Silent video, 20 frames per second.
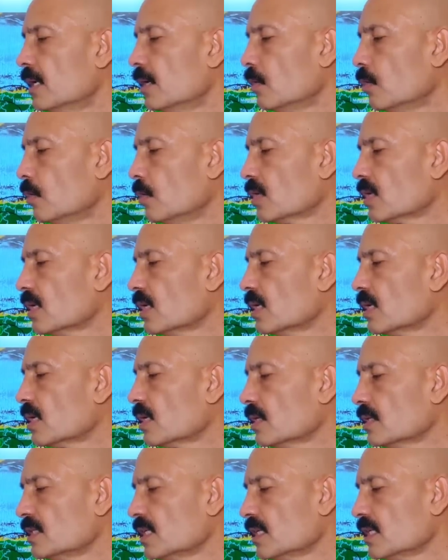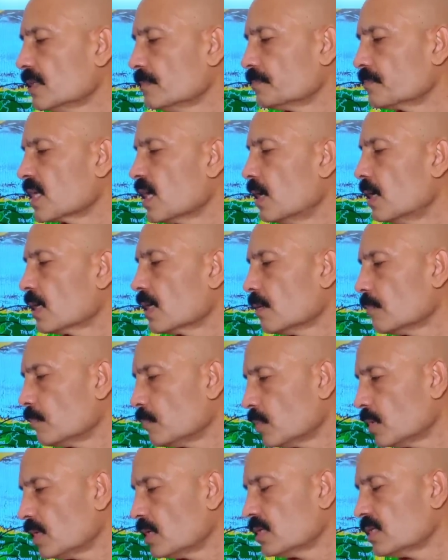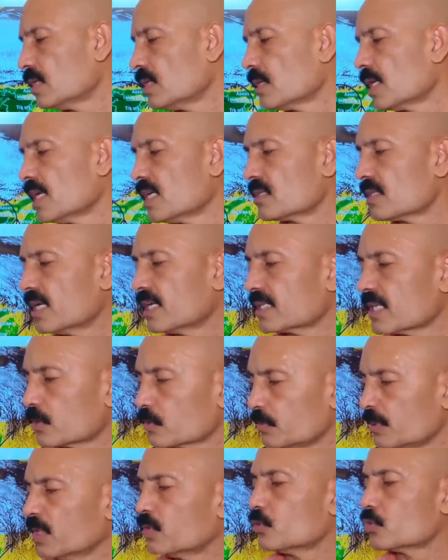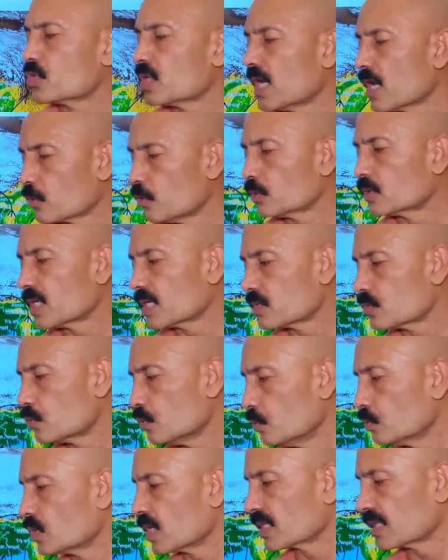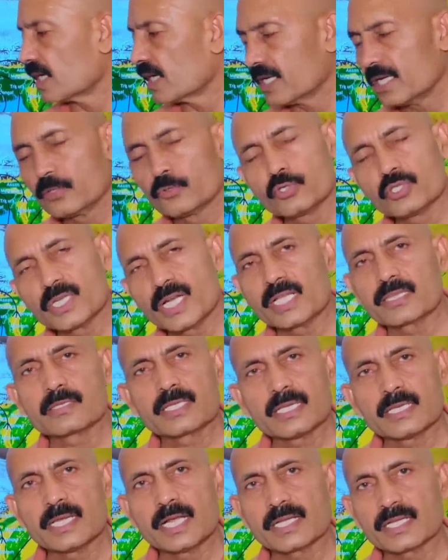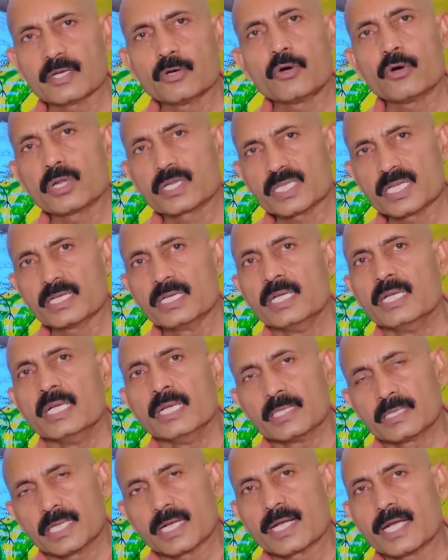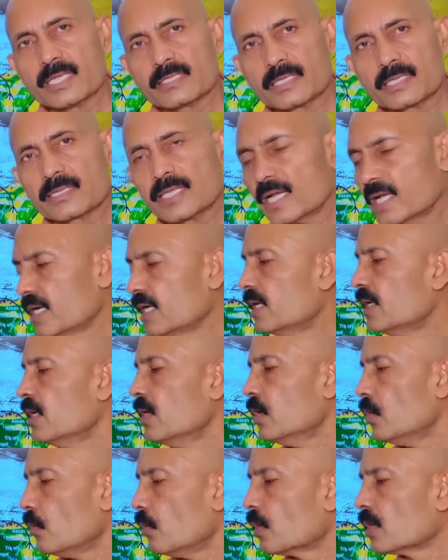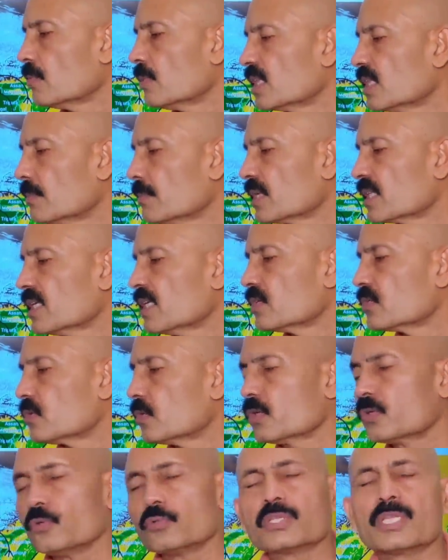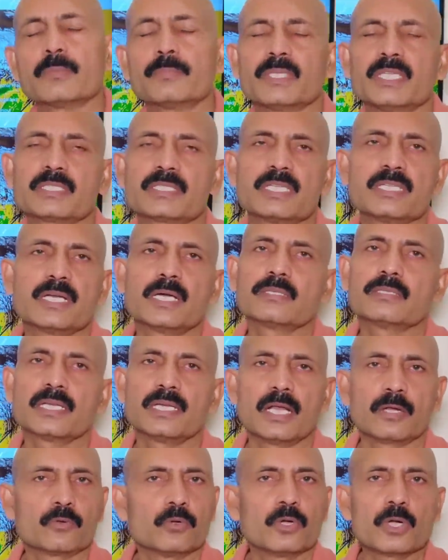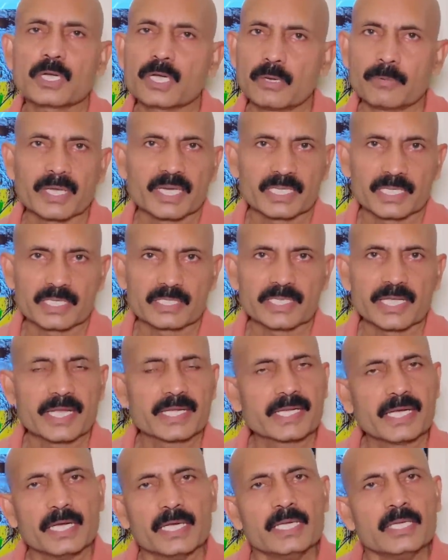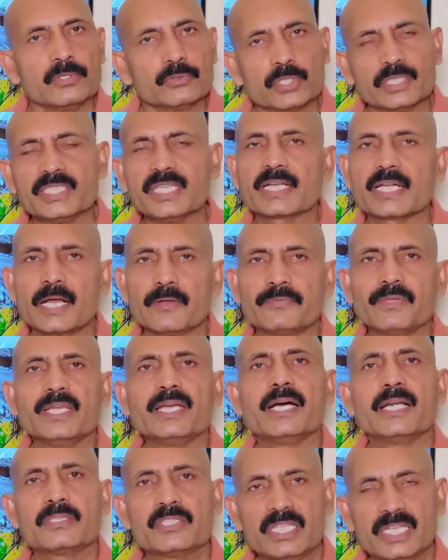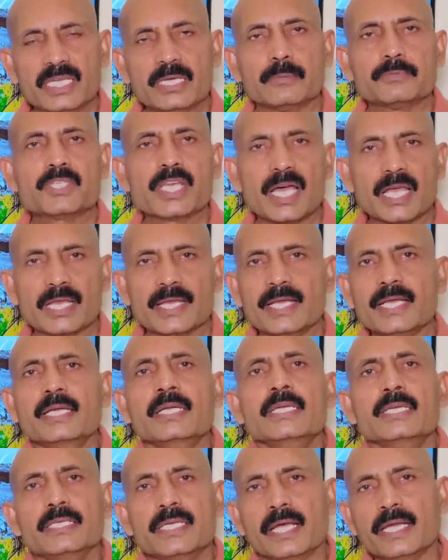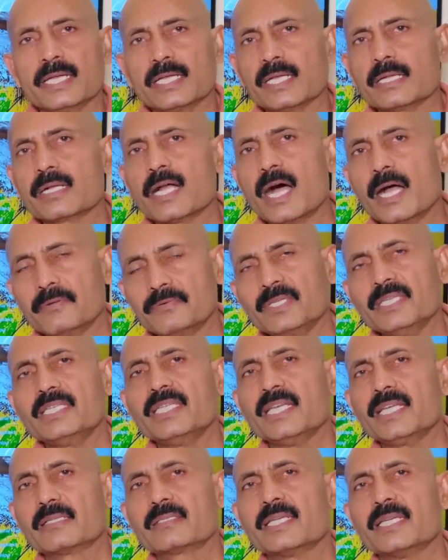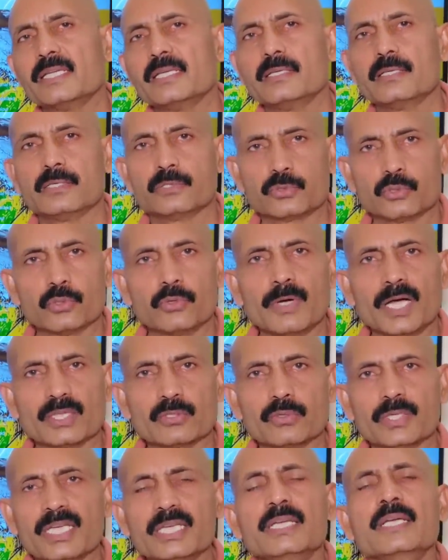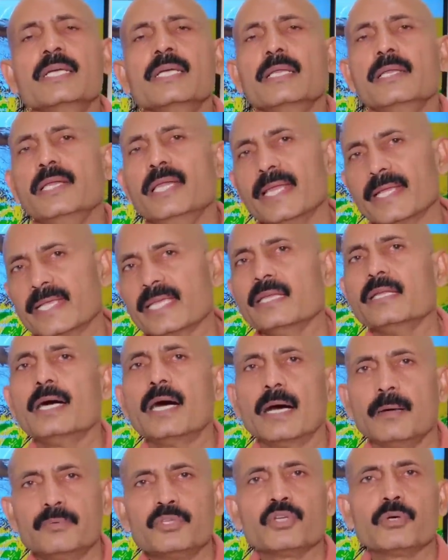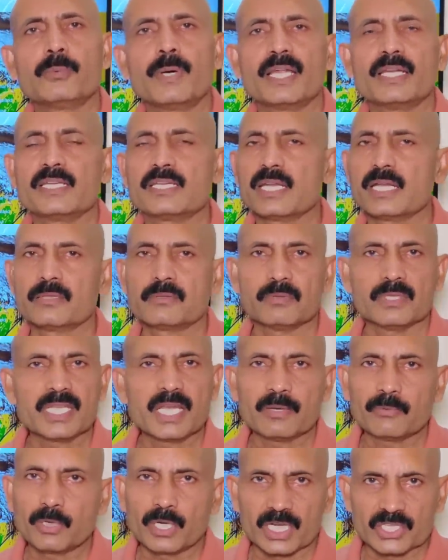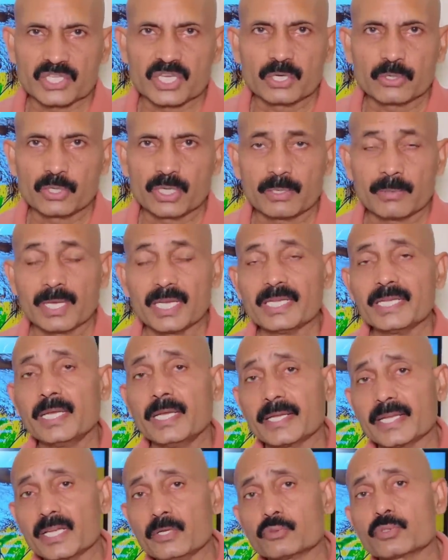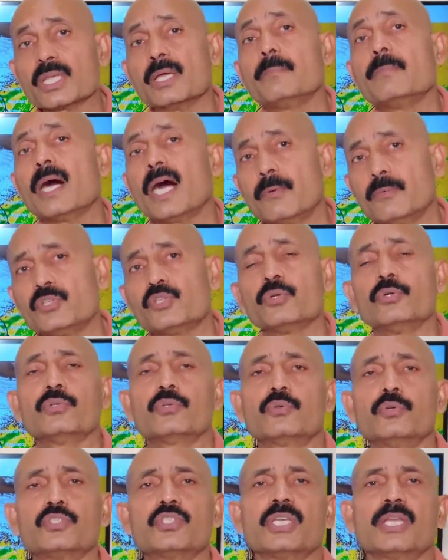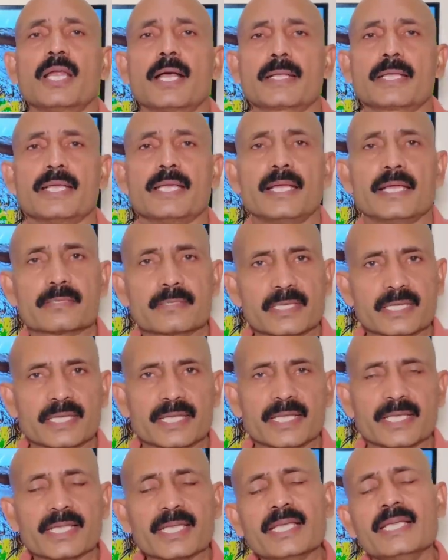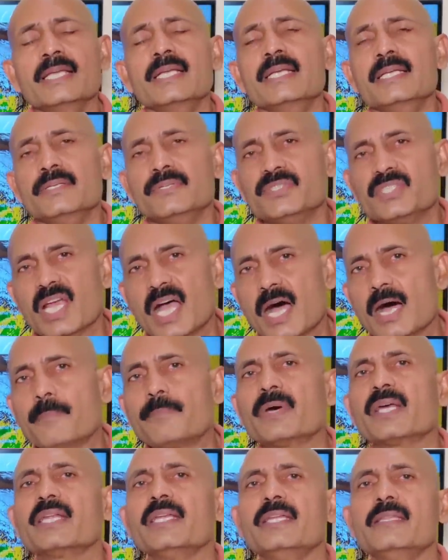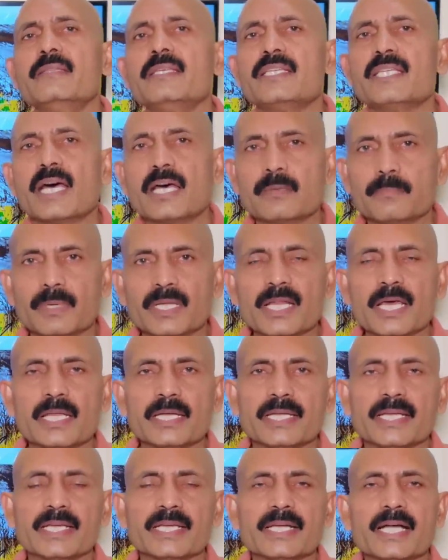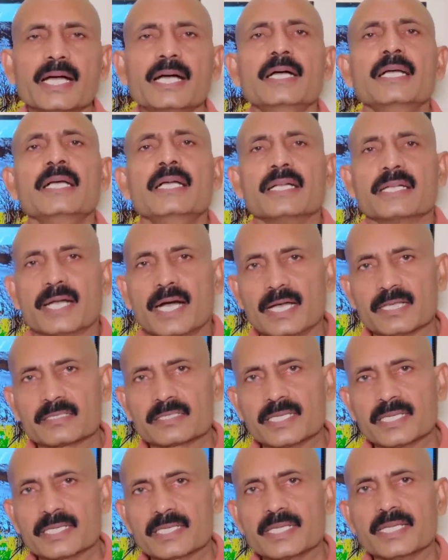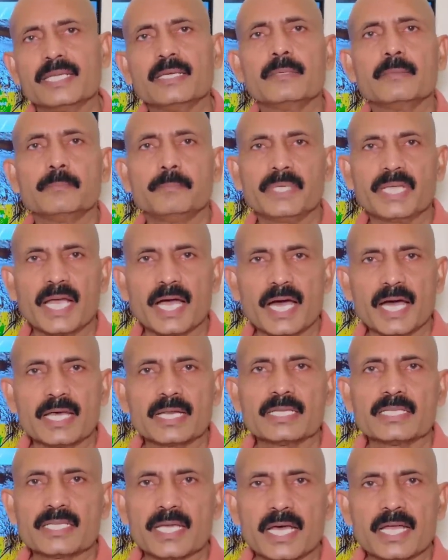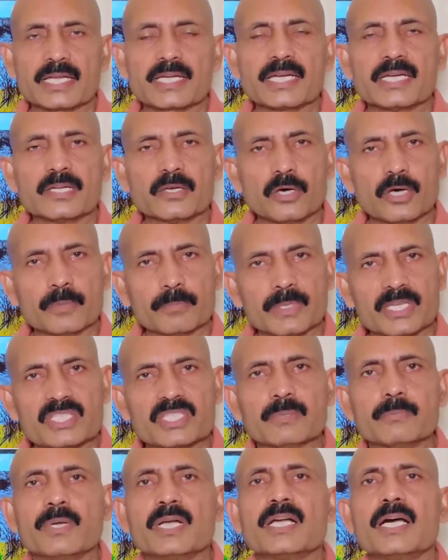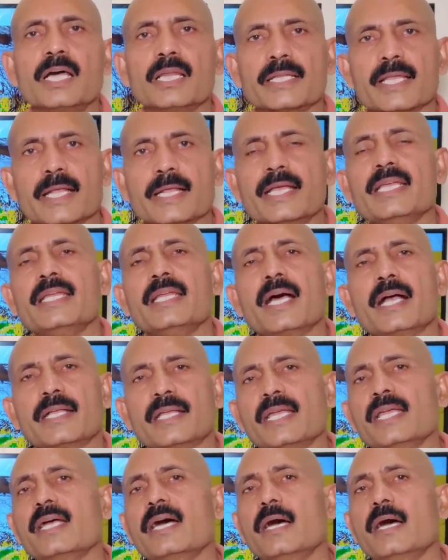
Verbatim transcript: और ये ये राजस्थान के भी कुछ इलाकों तक छू सकता है गुजरात के इलाके और जा तक आ सकता है और मध्य प्रदेश और उत्तर प्रदेश के ज़्यादातर इलाकों को कवर कर जाएगा तो ये काफ़ी अच्छी अब चाल है यानी कि काफ़ी देर से शुरुआत हुई लेकिन अब जो बारिश की गतिविधियां वो अच्छी होने वाली हैं लेकिन उसके बावजूद कुछ इलाके ऐसे रहेंगे जहां पर इंतजार बना रहेगा खास करके बिहार झारखंड और पश्चिम बंगाल के कई इलाके